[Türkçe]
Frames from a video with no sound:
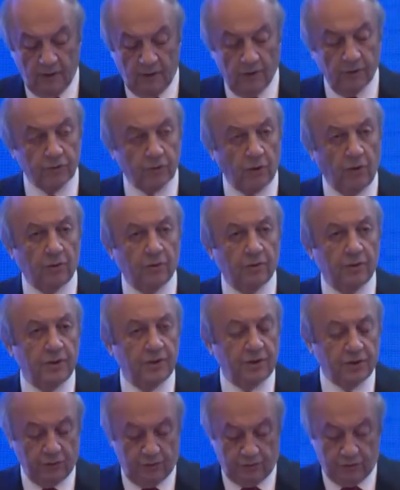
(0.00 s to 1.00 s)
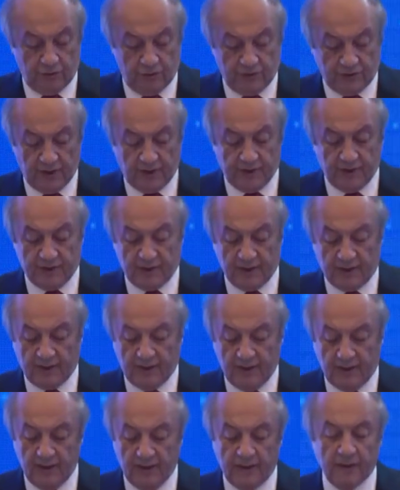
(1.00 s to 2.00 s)
Son iş gücü
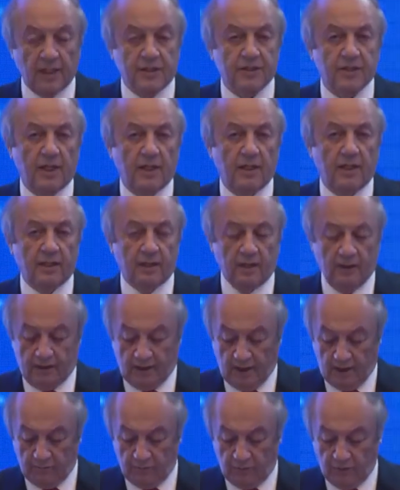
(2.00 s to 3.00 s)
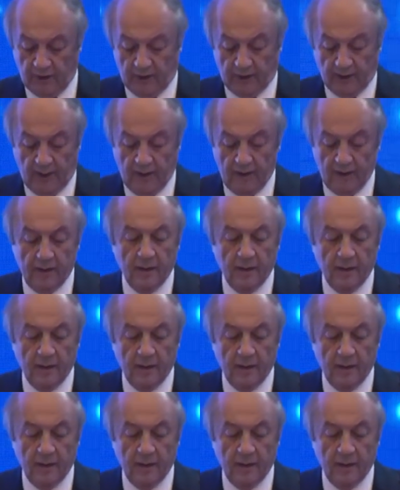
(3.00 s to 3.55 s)
istatistikleri geçen yıldan bu yana